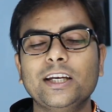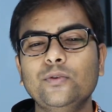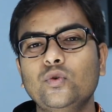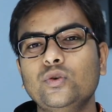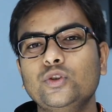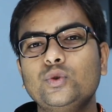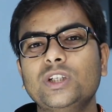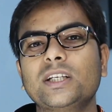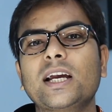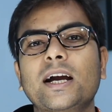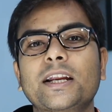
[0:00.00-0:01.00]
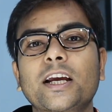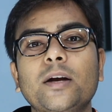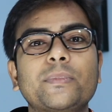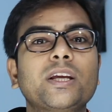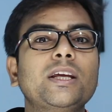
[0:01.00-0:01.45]
लेकिन वो यूज़र क्या
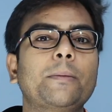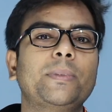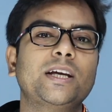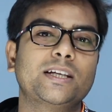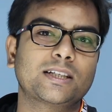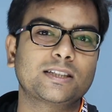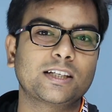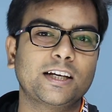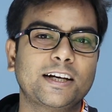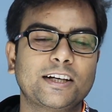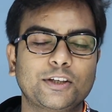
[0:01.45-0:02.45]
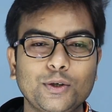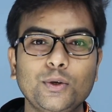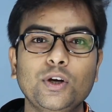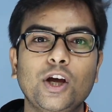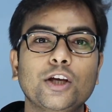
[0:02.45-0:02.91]
करेगा मेरी एप्लीकेशन से लेगा
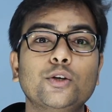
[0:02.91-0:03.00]
क्यों